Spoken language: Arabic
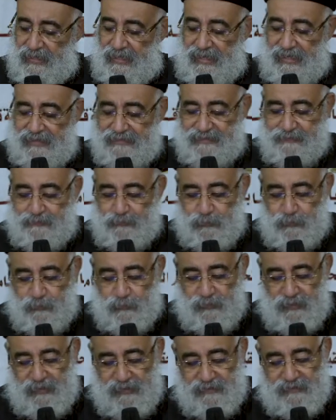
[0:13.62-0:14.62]
حد
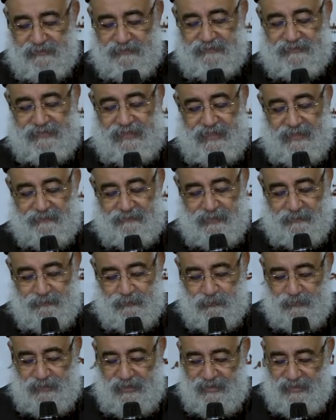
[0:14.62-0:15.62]
بيقول سلام يا
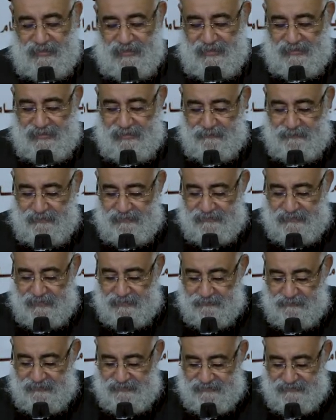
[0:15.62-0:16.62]
بونا أنا
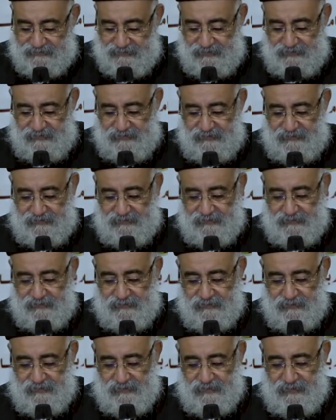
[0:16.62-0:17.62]
بنتك من الصعيد
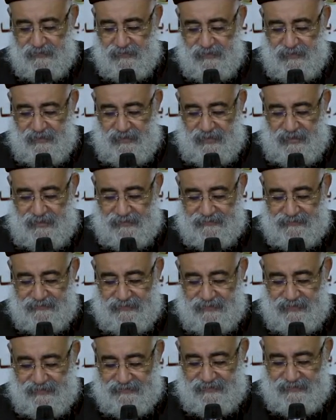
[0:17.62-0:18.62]
عندي
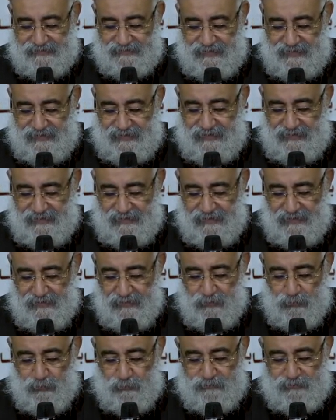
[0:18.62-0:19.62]
كذا سنة
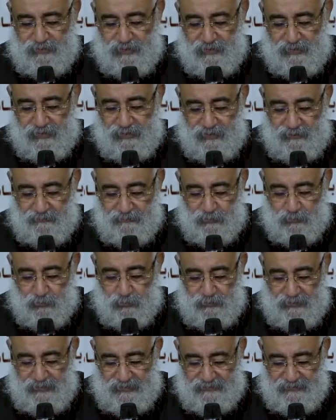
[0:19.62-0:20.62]
ومتخرجة من
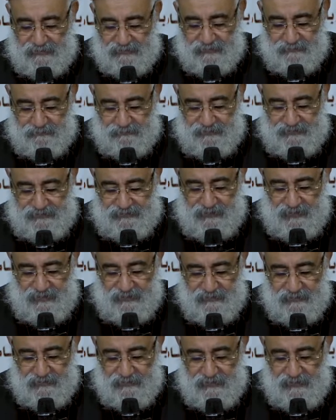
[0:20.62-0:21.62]
كلية طبية
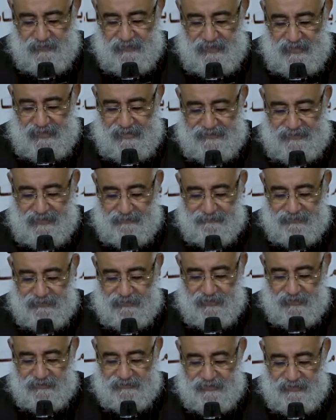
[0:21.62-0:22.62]
أيام
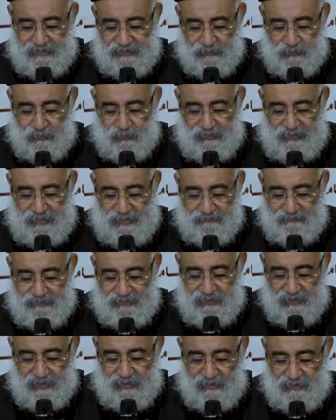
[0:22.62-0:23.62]
الدراسة كان كل همي
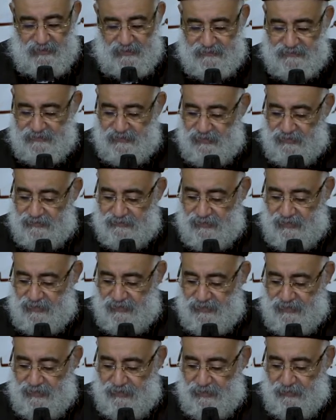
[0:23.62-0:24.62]
إن أخلص دراسة
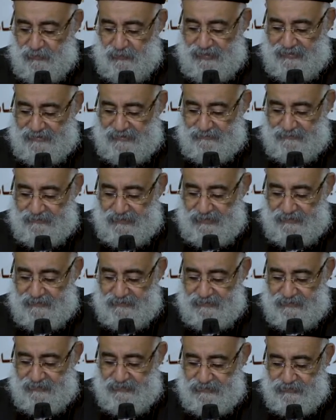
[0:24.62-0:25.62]
وأجيب
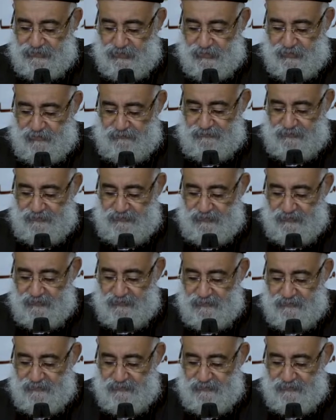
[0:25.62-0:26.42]
تقدير يشرفني